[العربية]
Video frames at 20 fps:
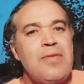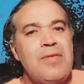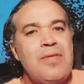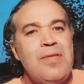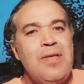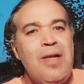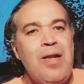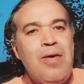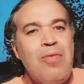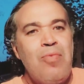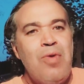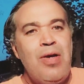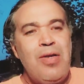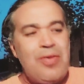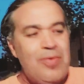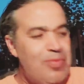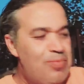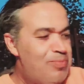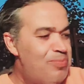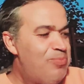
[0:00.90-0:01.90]
السلام
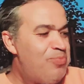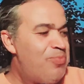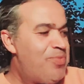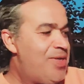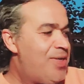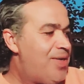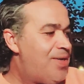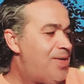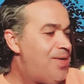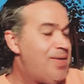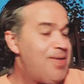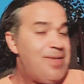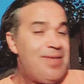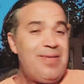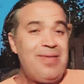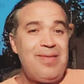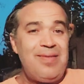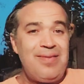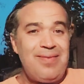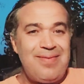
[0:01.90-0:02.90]
عليكم آه،
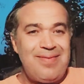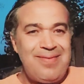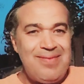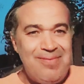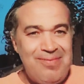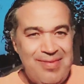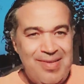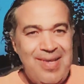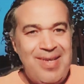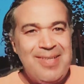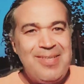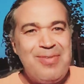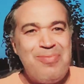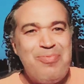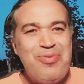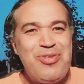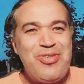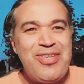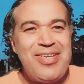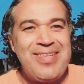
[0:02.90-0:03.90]
هذه
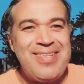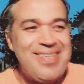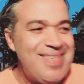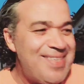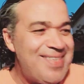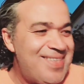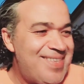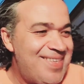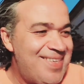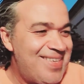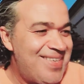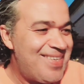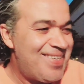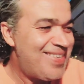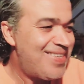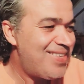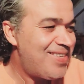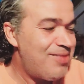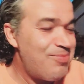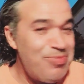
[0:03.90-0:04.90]
من جديد
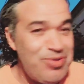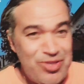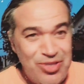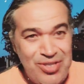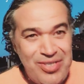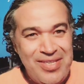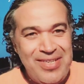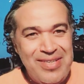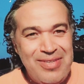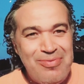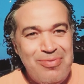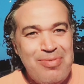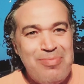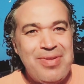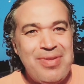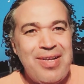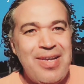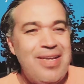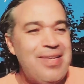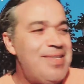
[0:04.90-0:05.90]
جديد ومن
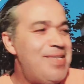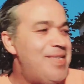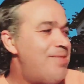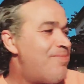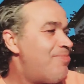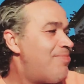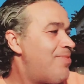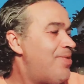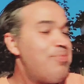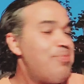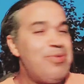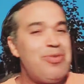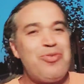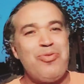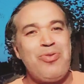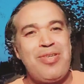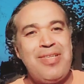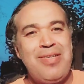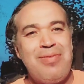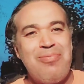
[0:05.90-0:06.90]
قديم بغيت
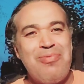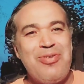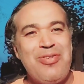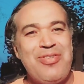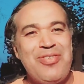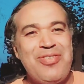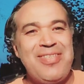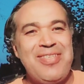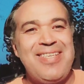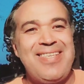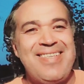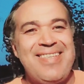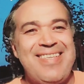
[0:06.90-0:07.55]
قديم ولا جديد